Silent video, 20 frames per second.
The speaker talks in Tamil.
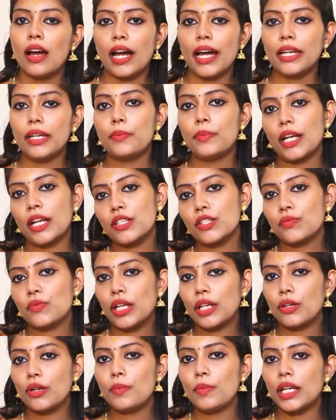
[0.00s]
ஹை ப்ரைஸ்
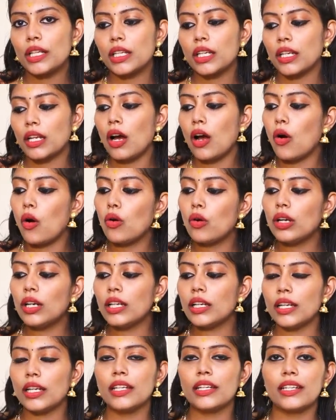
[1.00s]
வரைக்கும் பார்த்தீங்கன்னா
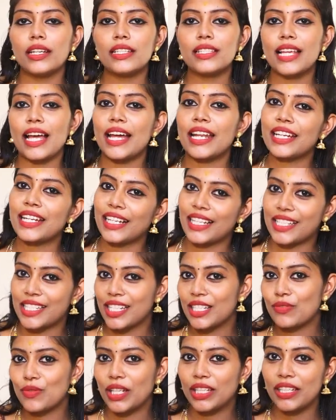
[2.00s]
உங்களுக்கு இங்கே சாரீ
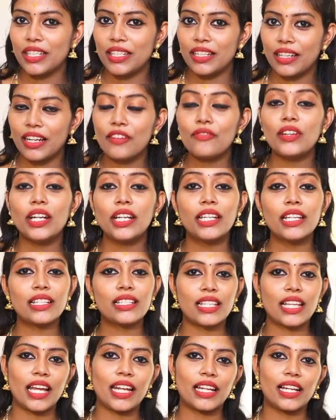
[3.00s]
கலெக்ஷன்ஸ் வந்து இருக்குது
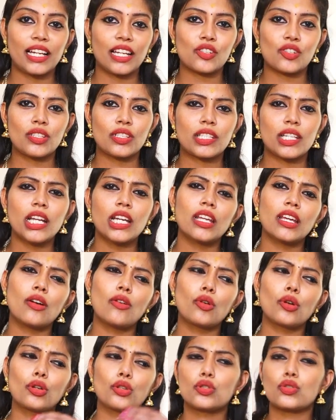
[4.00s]
வெட்டிங் சாரீ கலெக்ஷன்ஸில்
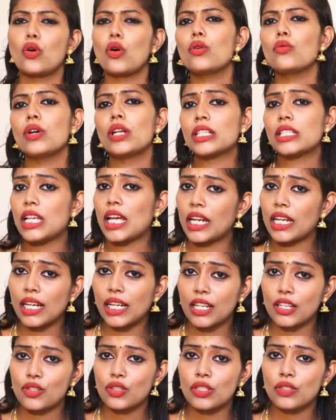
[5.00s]
நீங்கள் உங்களுக்கு ஸ்டோன் ஒர்க் சாரீ
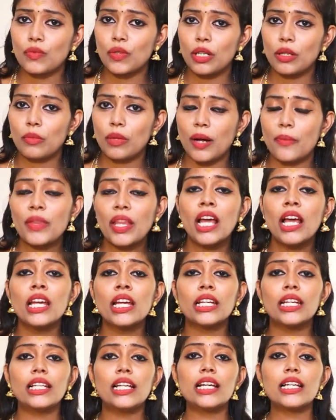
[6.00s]
கலெக்ஷன்ஸ் வேணுமா
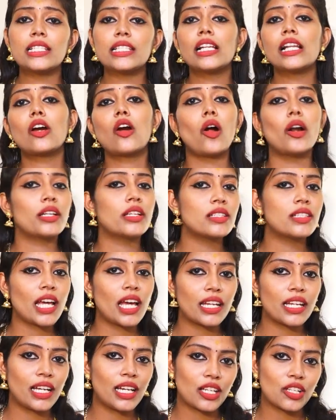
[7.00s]
இல்லை சில்க் காட்டன்
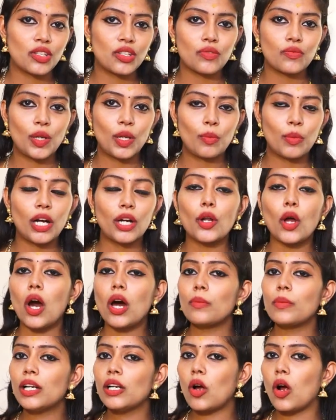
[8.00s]
சாரீ கலெக்ஷன்ஸ் வேணுமா
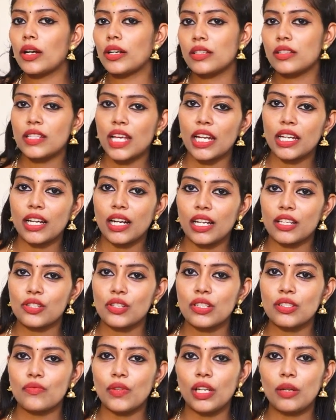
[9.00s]
நார்மல் காட்டன் சாரீ
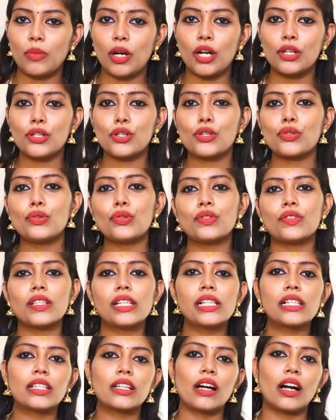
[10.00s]
கலெக்ஷன்ஸ் வேணுமா டிஷ்யூ
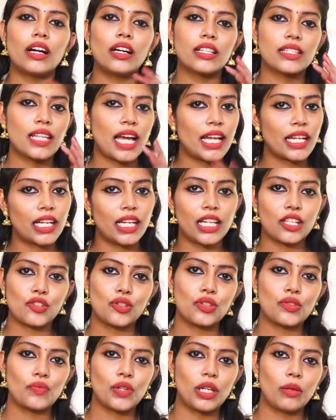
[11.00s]
சில்க் சாரீ
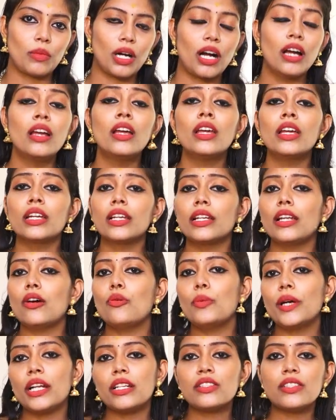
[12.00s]
கலெக்ஷன்ஸ் வேணுமா இல்லை
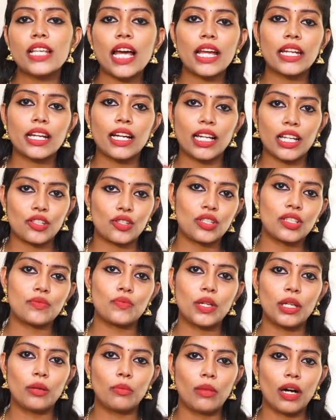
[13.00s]
உபரன் சாரீ
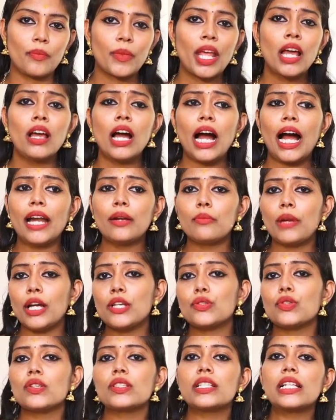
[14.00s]
கலெக்ஷன்ஸ் வேணுமா அண்ட்
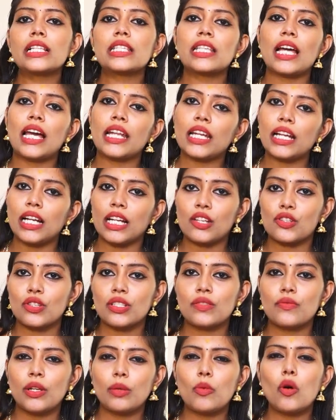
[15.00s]
மைசூர் சில்க் சாரீ
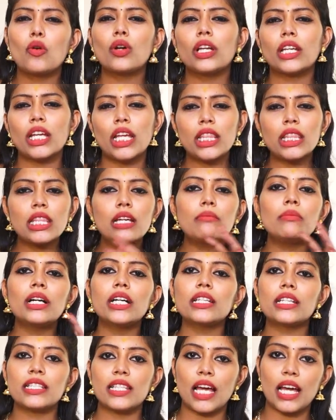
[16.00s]
கலெக்ஷன்ஸ் வேணுமா உங்களுக்கு எந்த
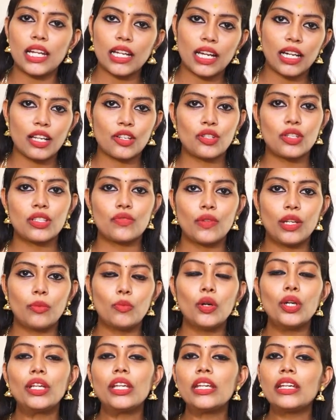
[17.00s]
மாதிரி சாரீ கலெக்ஷன்ஸ்
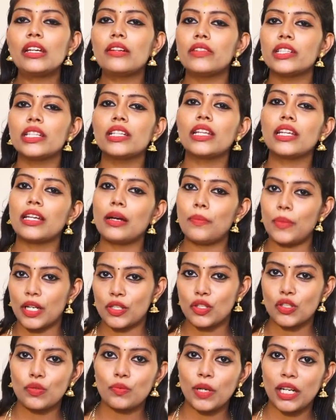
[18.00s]
வேணுமோ இங்கே வந்து நீங்கள்
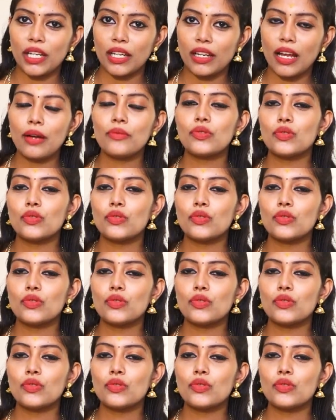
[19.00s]
பர்ச்சேஸ் பண்ணிக்கலாம்